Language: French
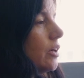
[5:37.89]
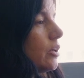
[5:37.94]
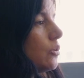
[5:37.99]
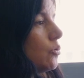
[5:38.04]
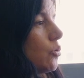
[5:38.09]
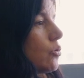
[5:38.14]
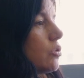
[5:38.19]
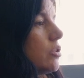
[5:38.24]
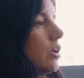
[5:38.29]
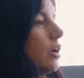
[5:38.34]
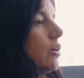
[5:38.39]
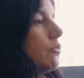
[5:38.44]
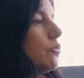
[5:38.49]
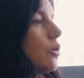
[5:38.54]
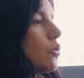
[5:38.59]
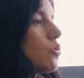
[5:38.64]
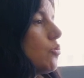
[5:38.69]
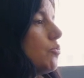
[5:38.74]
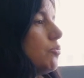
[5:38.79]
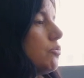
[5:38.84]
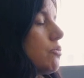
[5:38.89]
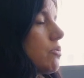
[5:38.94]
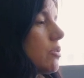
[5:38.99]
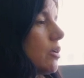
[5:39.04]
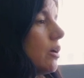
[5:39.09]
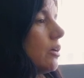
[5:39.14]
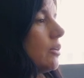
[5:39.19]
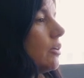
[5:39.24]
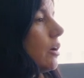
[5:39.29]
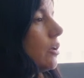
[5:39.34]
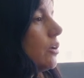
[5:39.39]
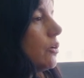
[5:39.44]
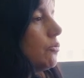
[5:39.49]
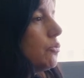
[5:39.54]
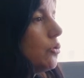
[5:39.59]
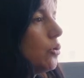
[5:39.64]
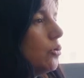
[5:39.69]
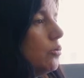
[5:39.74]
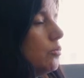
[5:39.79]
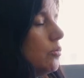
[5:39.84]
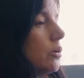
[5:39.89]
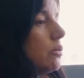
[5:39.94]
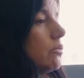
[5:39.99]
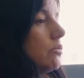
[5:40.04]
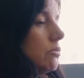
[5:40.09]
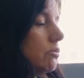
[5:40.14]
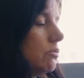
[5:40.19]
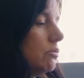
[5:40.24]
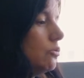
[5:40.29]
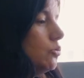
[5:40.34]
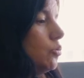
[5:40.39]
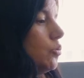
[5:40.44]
Et donc si elle voit son poussin dans un environnement